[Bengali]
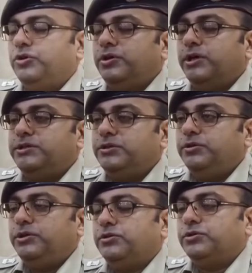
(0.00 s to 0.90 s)
সংখ্যায় ছিল
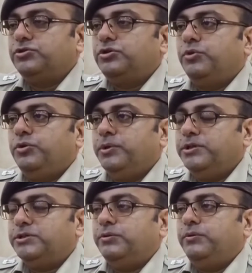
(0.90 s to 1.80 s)
না যথেষ্ট
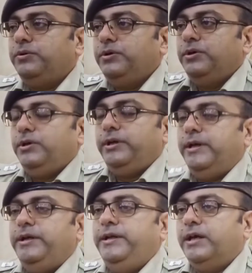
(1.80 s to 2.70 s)
পরিমাণে ছিল
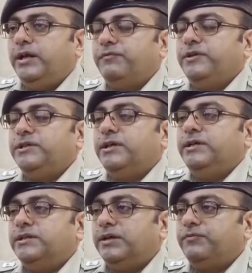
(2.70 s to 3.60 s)
এনডিআরএফ ইজ আ
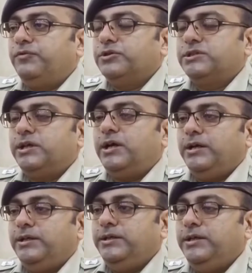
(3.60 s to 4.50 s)
রিজার্ভ ফোর্স তারা
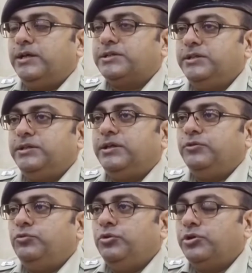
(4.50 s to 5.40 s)
আগে থেকে আসে না তারা
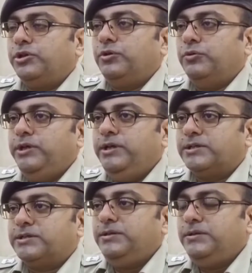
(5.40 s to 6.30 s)
দুর্ঘটনা হলেই
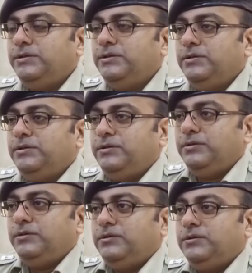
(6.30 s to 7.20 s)
আসে
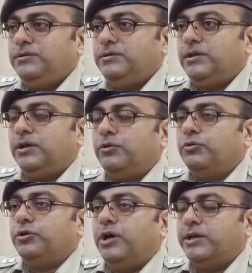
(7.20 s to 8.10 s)
তারা
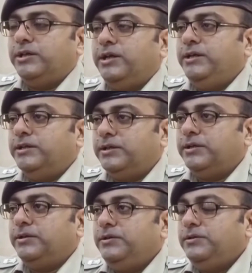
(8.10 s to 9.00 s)
কখনো ঘাটে দাঁড়িয়ে
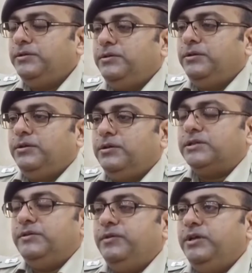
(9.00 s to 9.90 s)
থাকে না আর
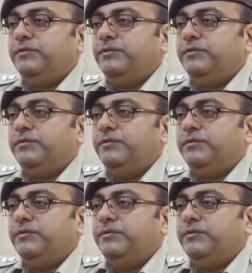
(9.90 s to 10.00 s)
সিভিল